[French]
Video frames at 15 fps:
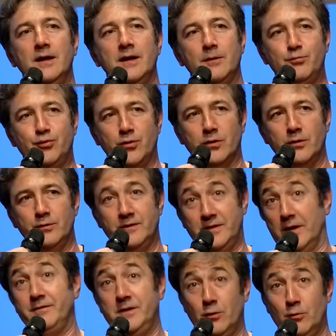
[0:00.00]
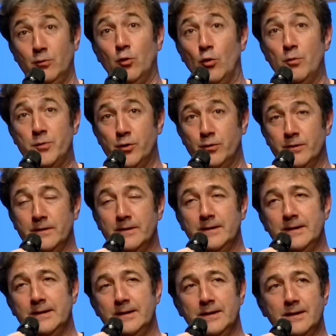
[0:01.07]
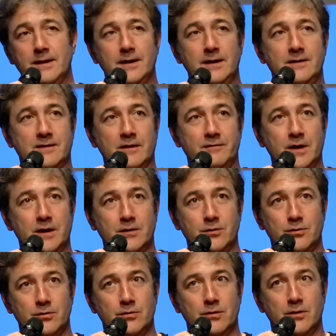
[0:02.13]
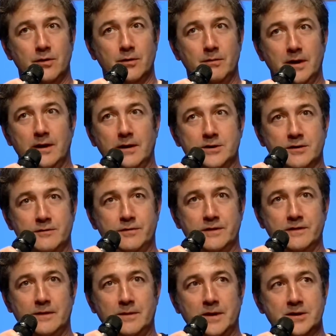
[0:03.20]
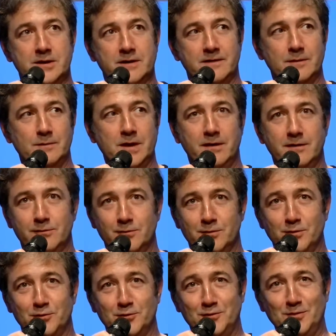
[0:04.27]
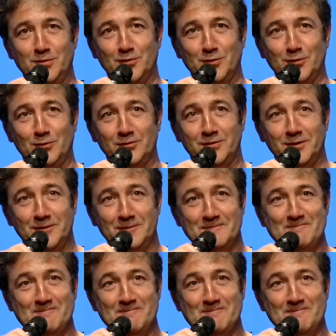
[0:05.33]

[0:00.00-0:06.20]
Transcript: pour le servir au, mieux. Et il s'avère que euh, ben, à chaque fois ça marche assez bien, donc euh, je suis plutôt content.